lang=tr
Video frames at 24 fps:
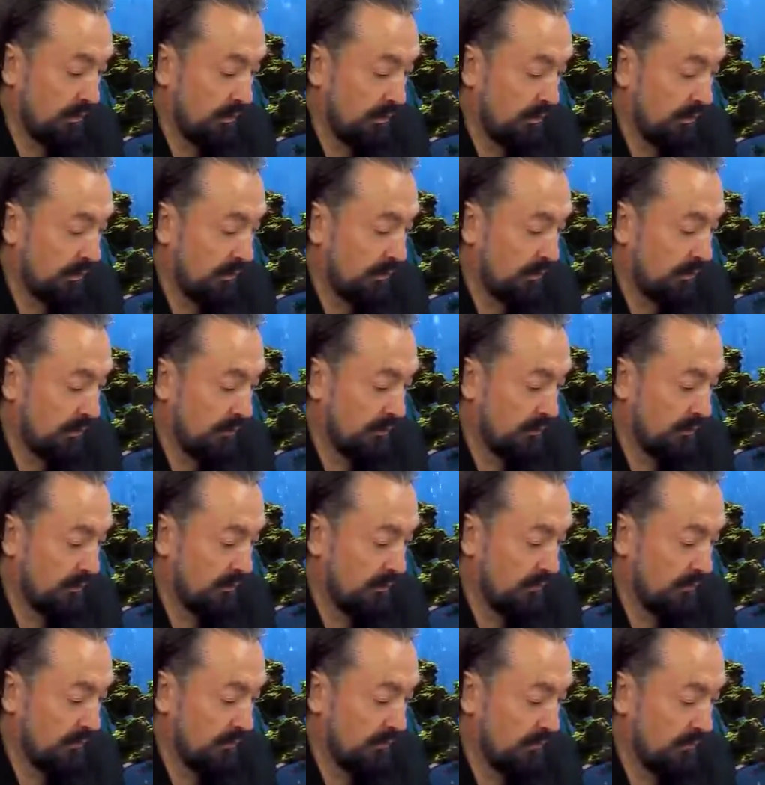
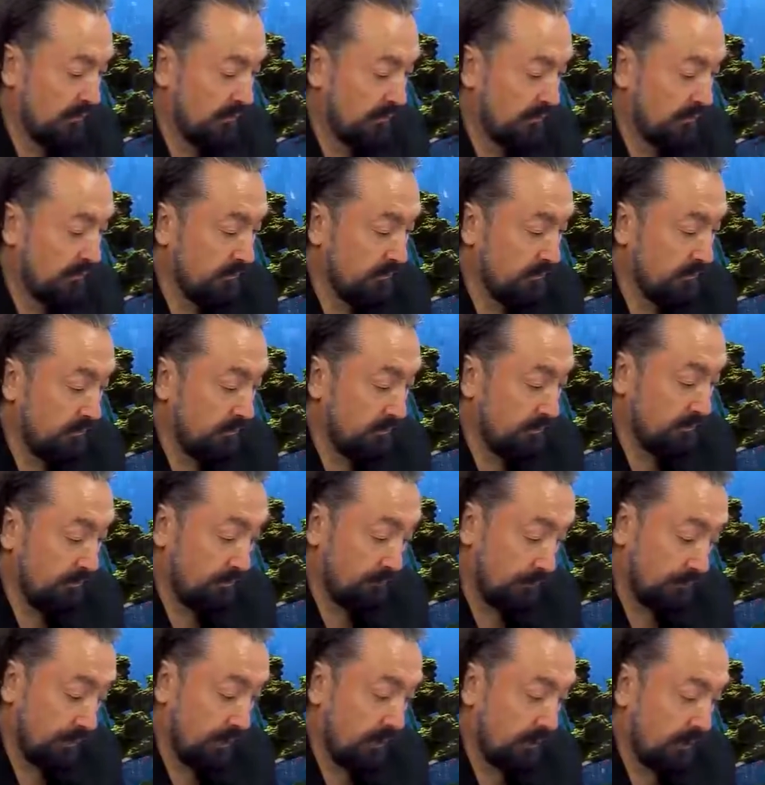Ee,
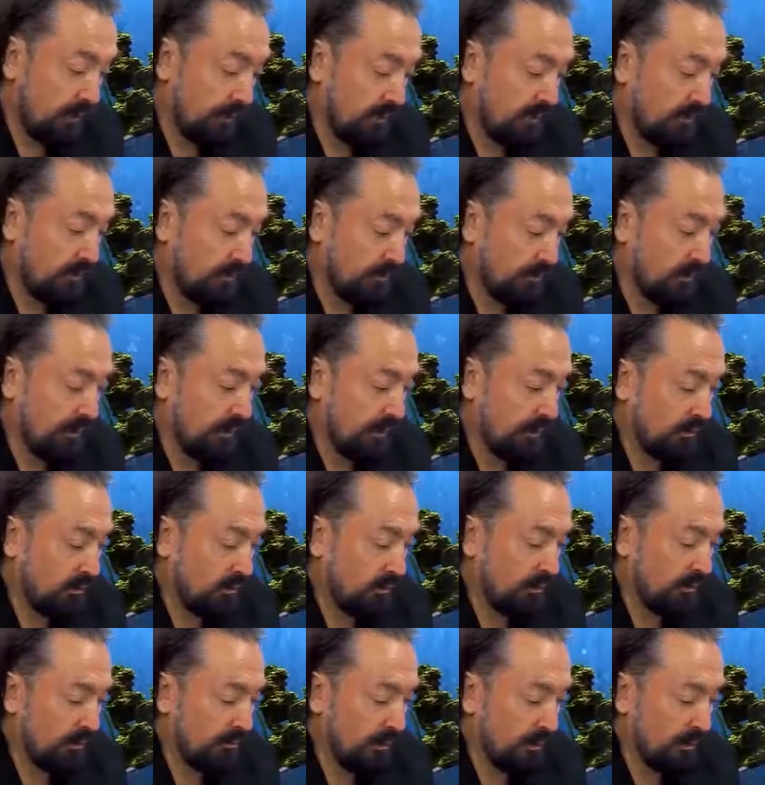ve Allah bir tek
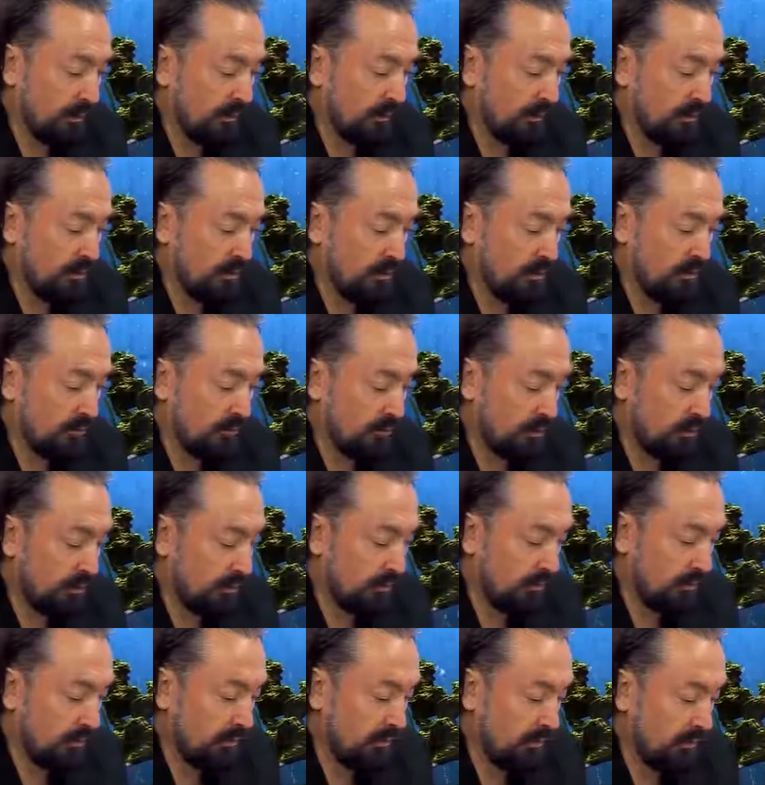ondan bırakmayacağım diyor.
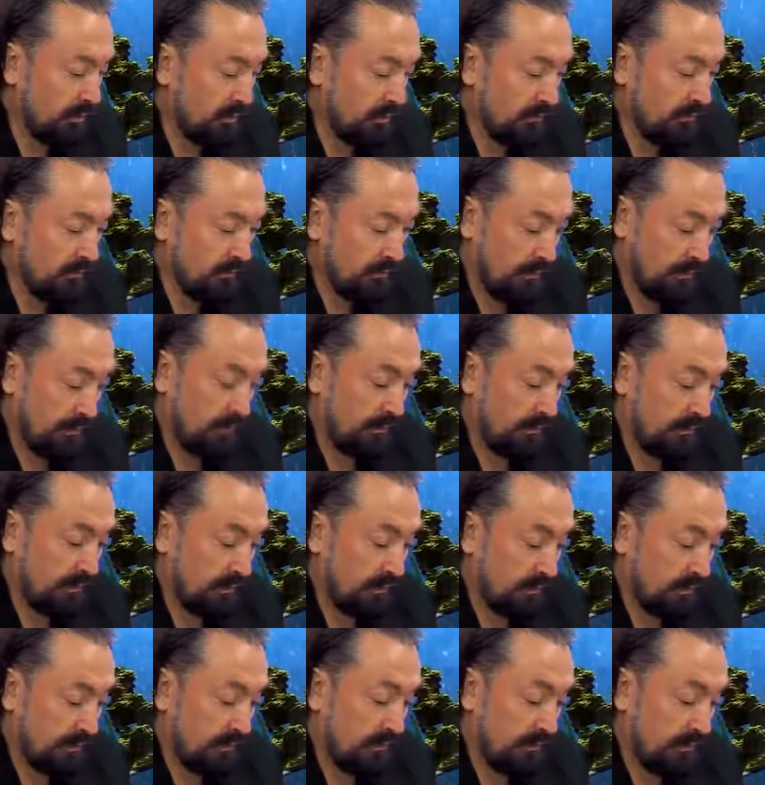Ee, Allah'ın
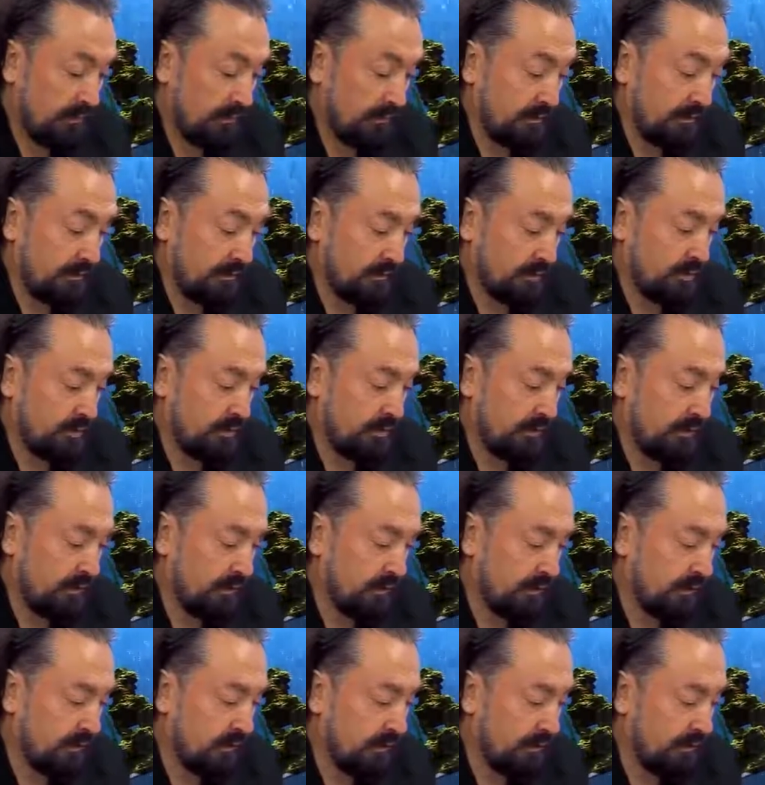zikrinden yüz
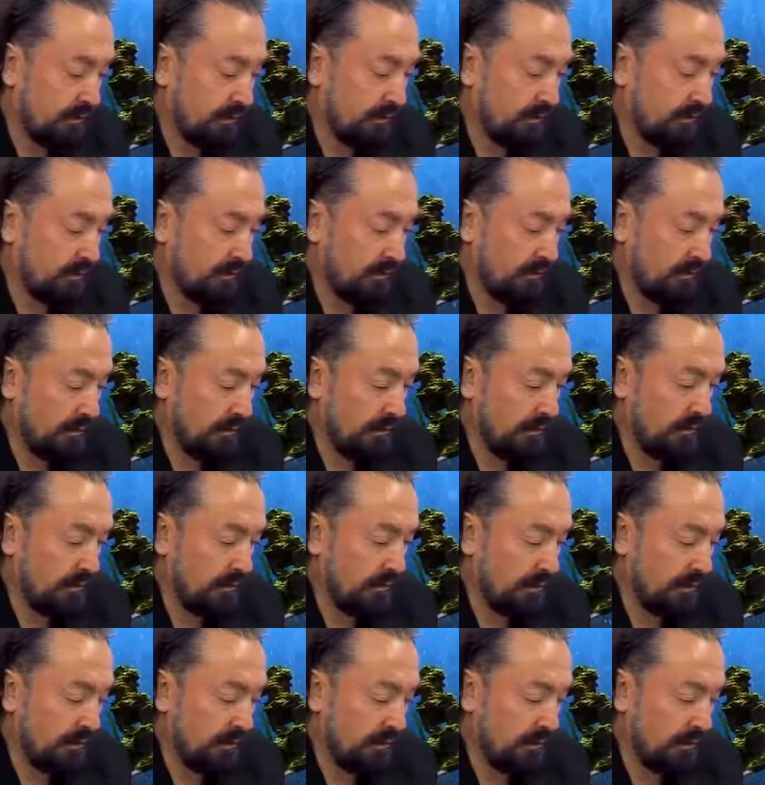çevirenleri yani
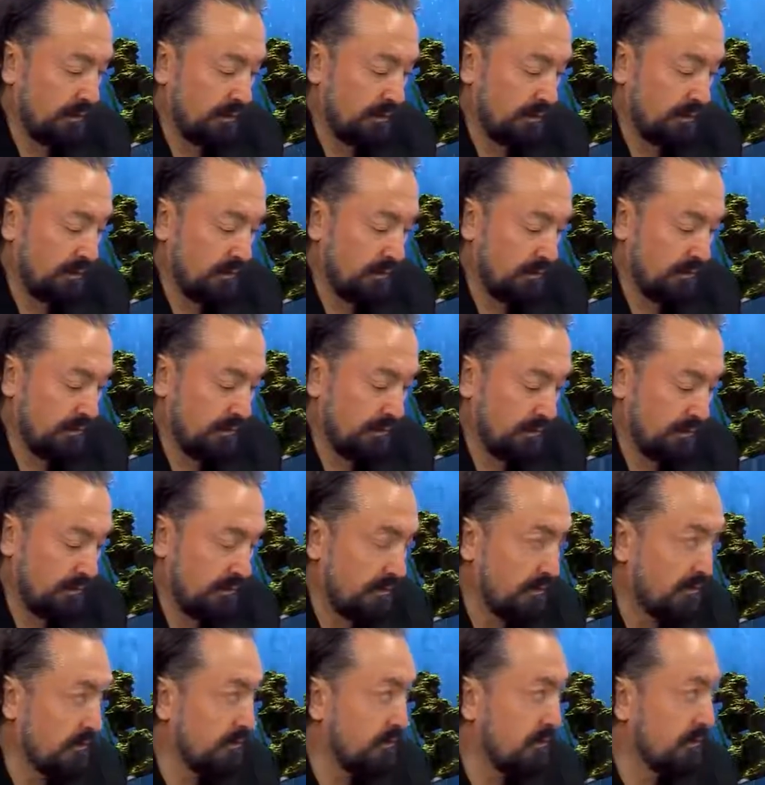Allah'ı
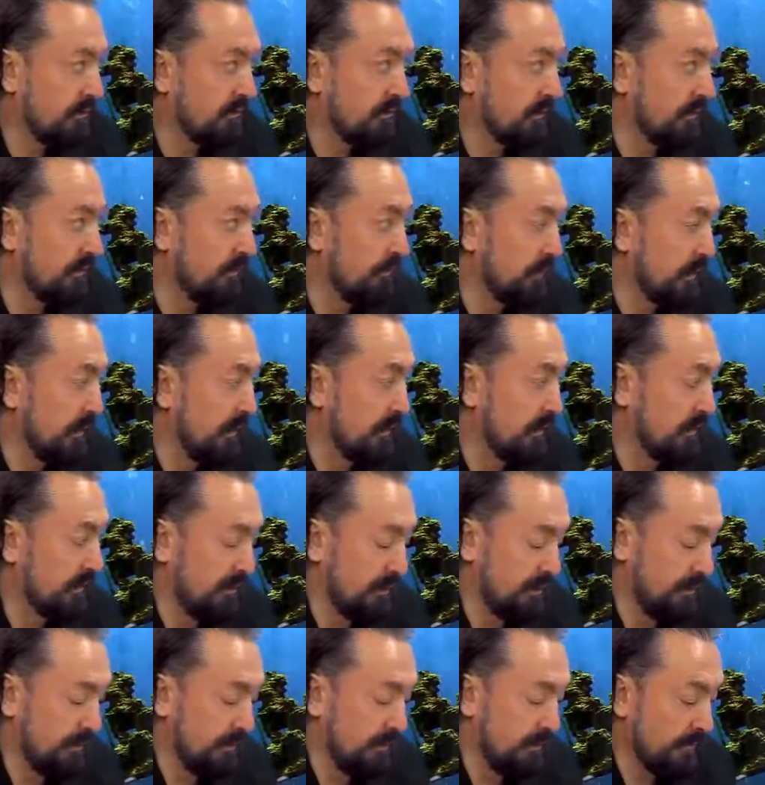e,
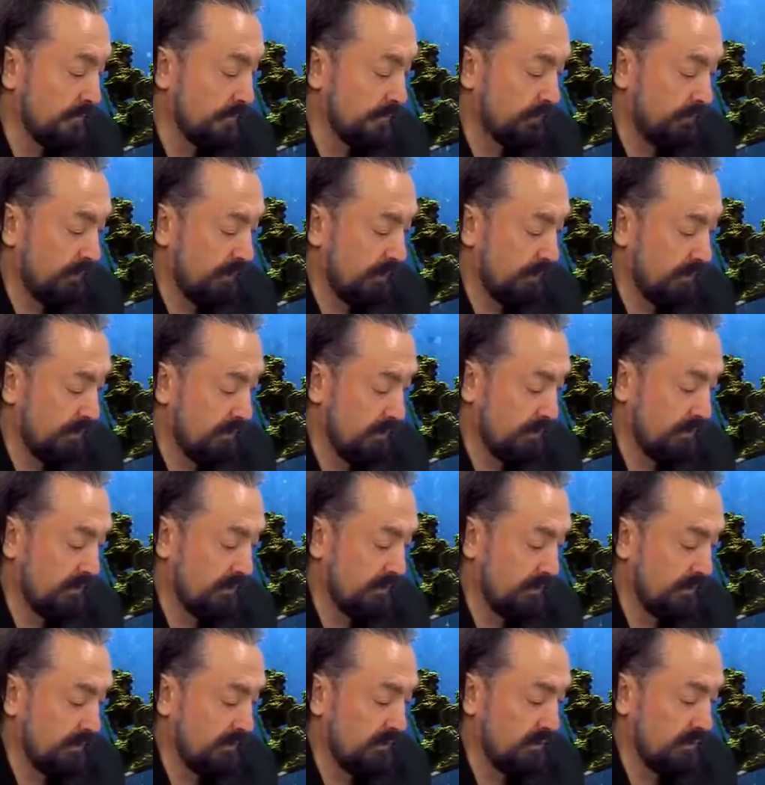sevmeyenleri
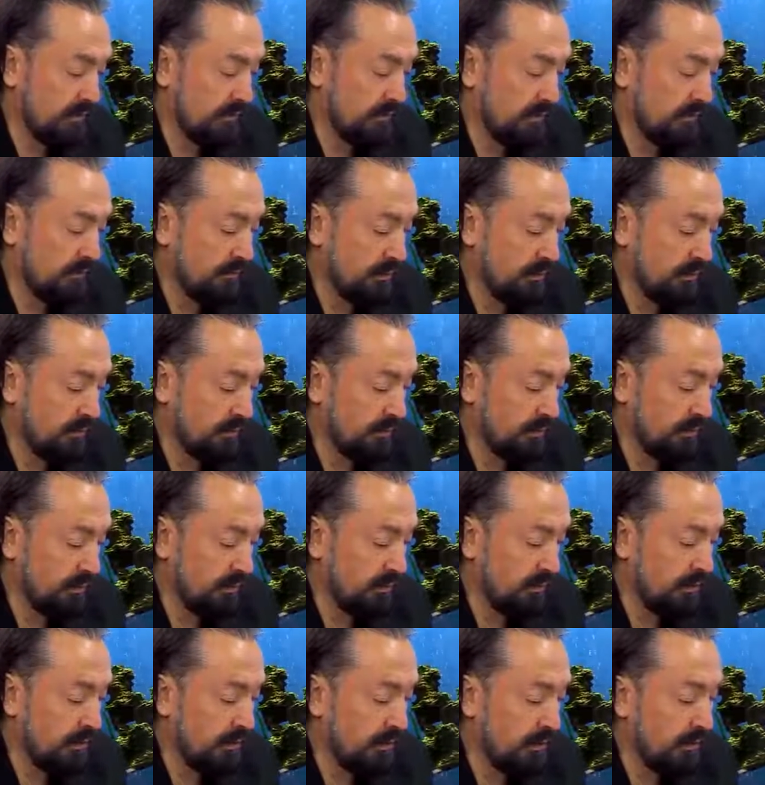cezalandıracağını belirtiyor
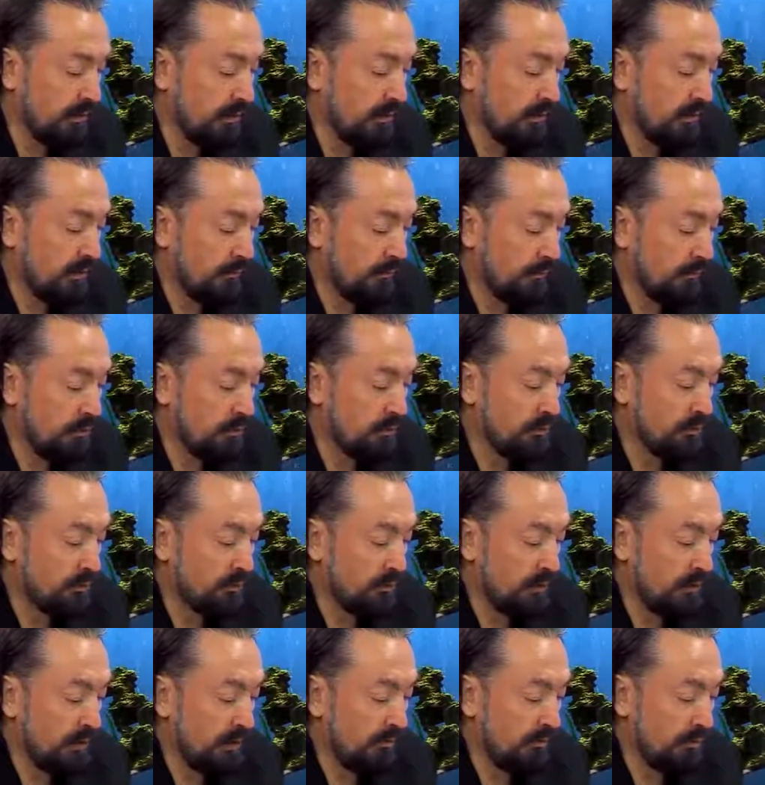Allah. Biz onu
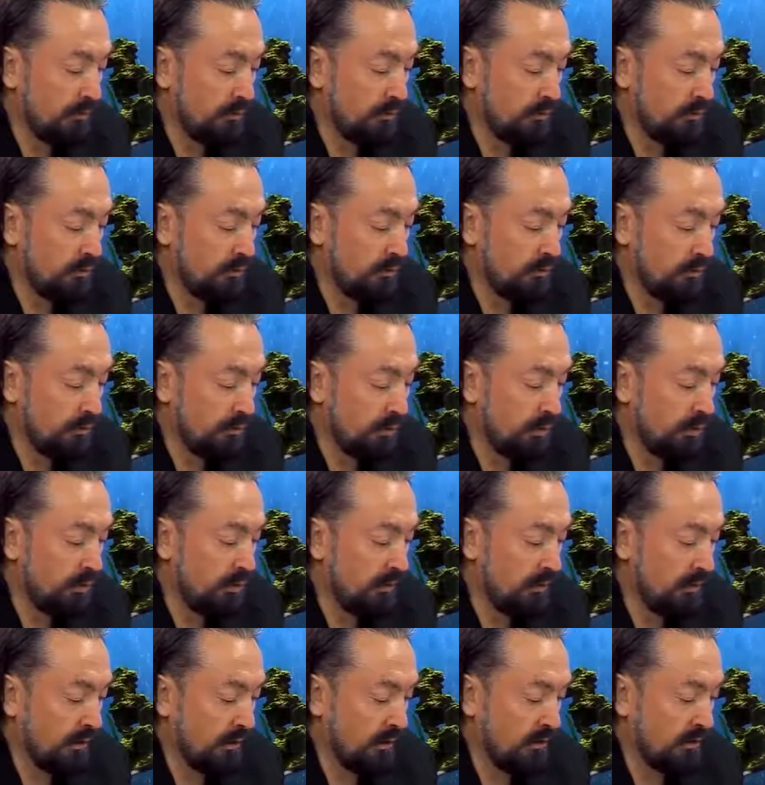kıyamet günü kör
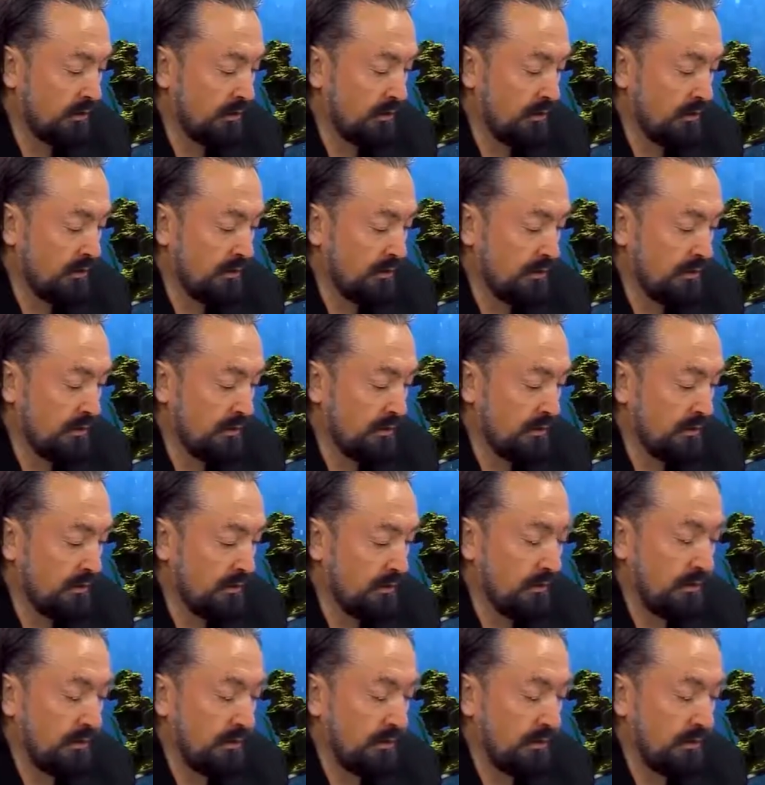olarak haşredeceğiz.